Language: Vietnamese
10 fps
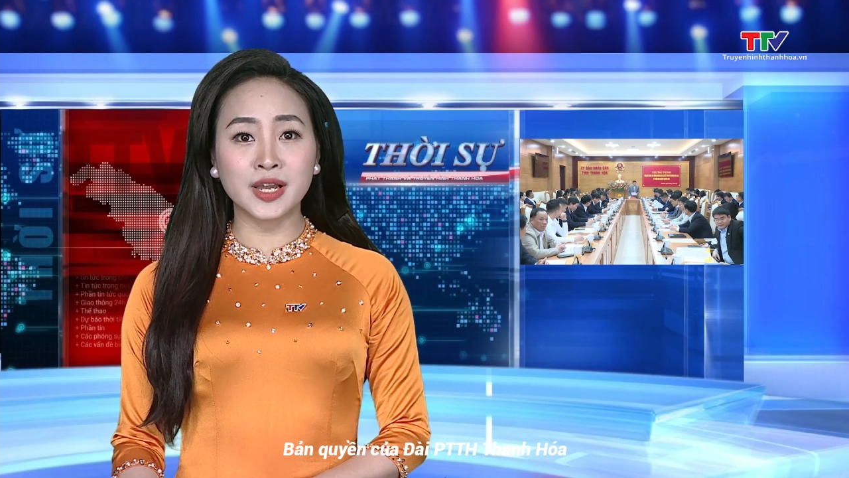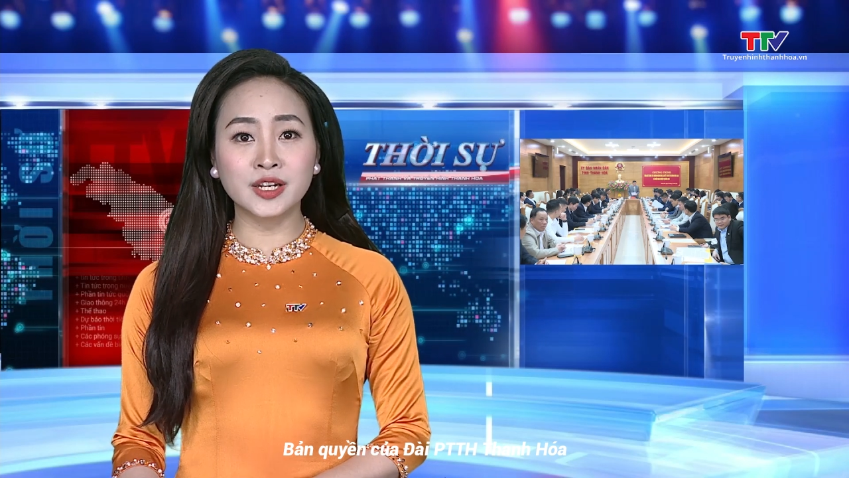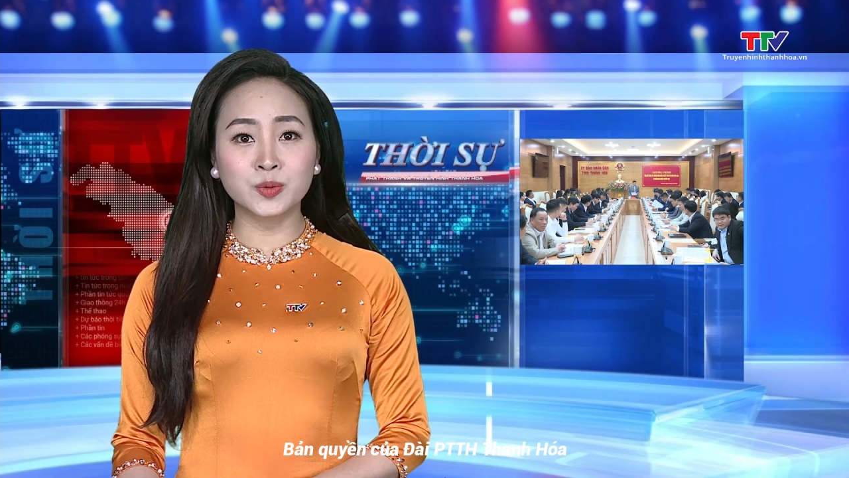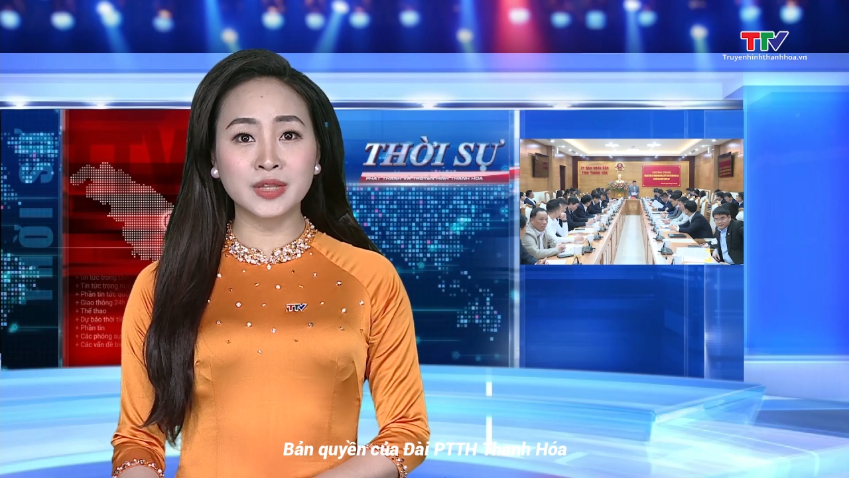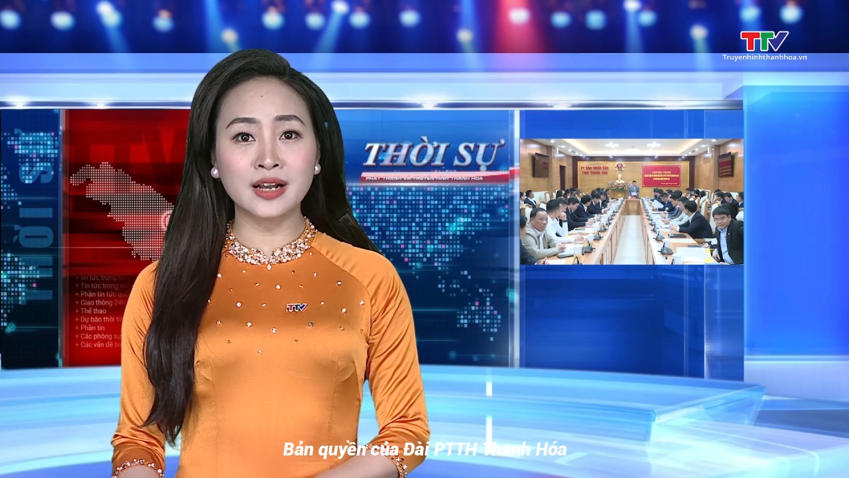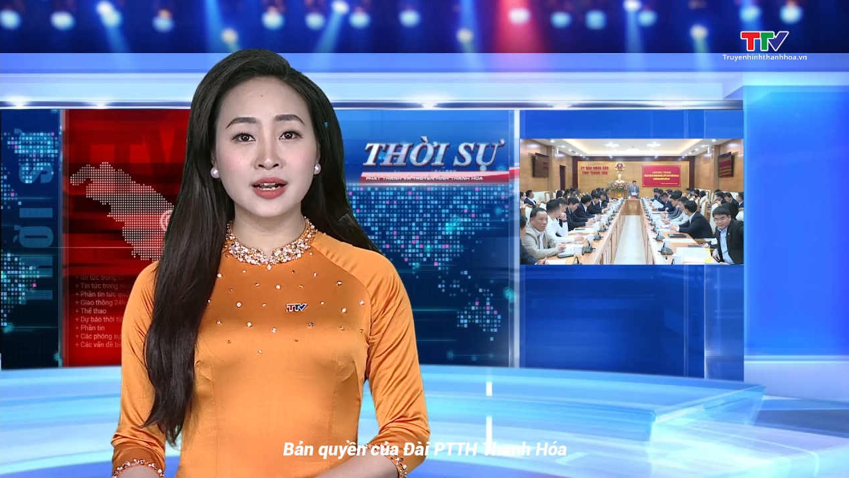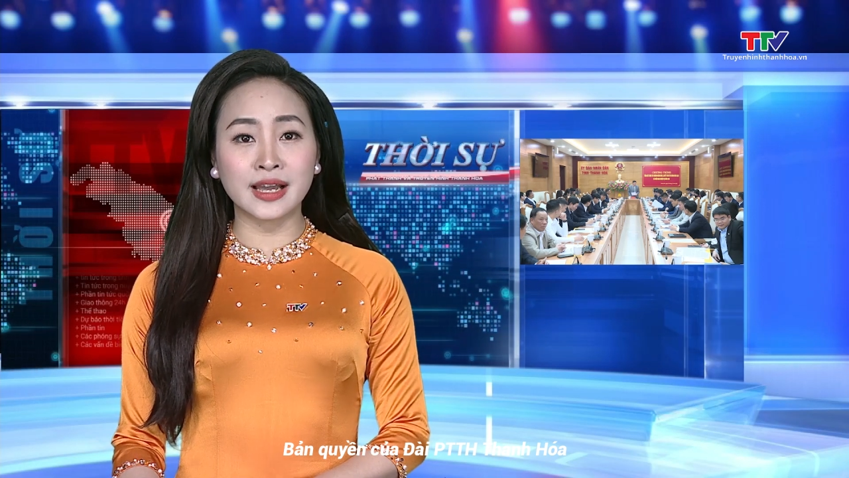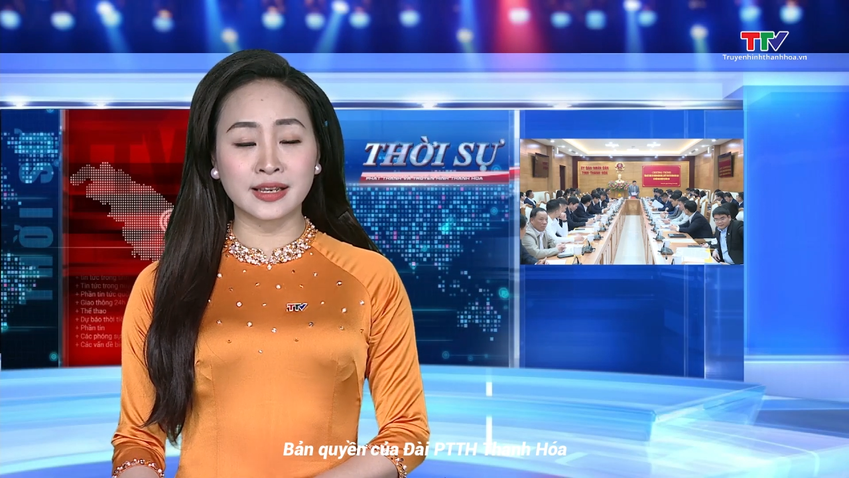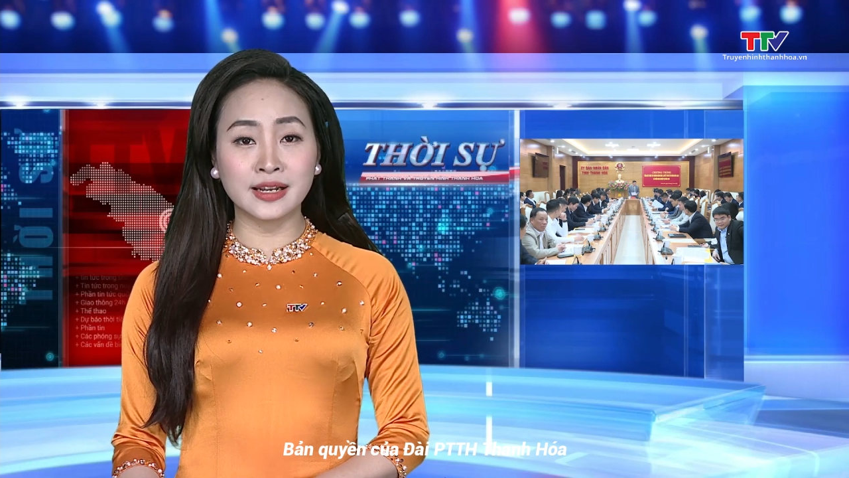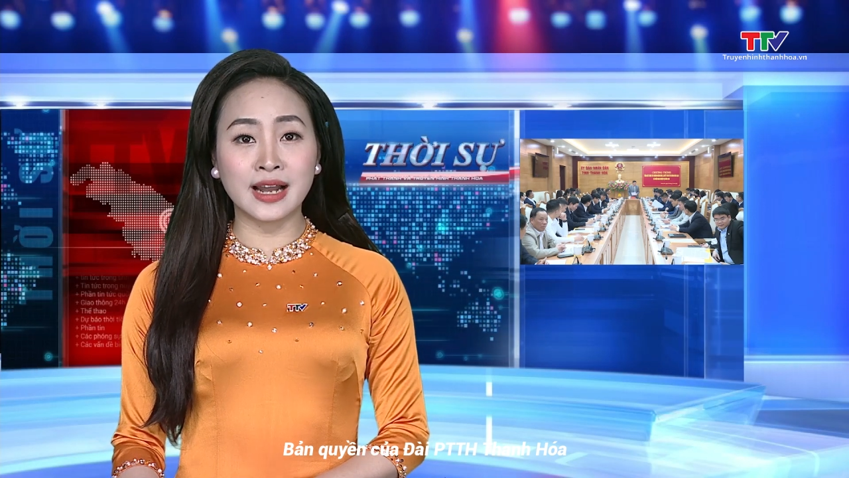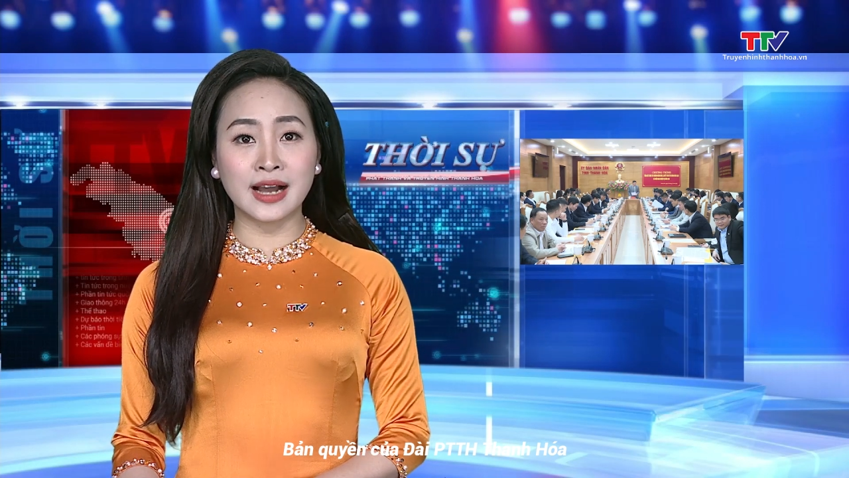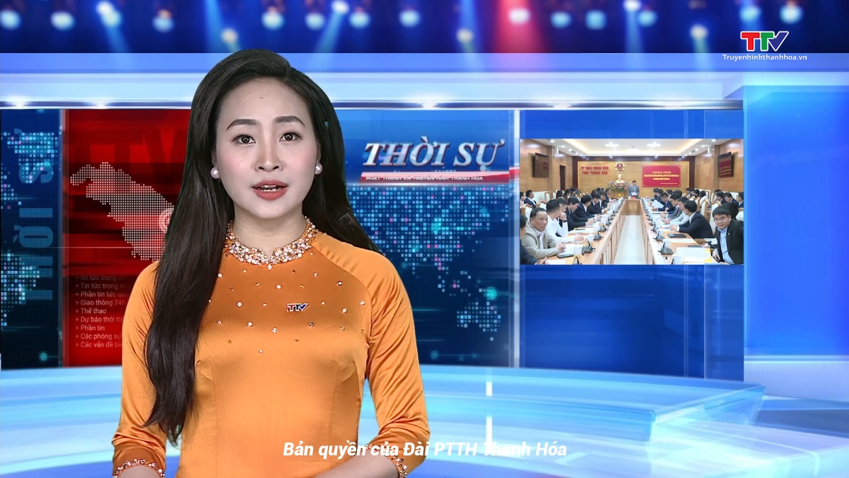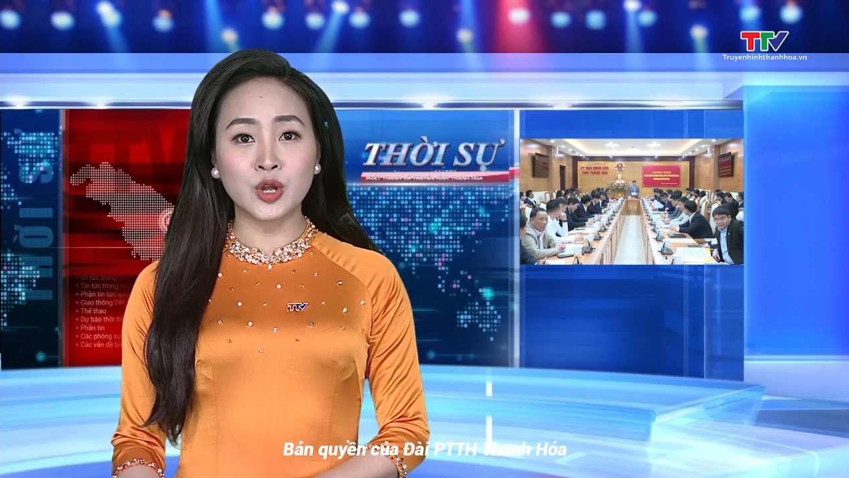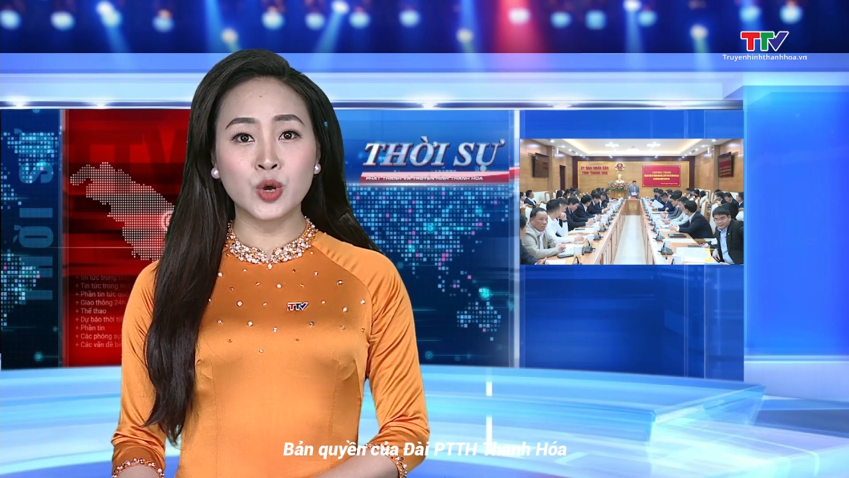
kết công tác ngành ngân hàng,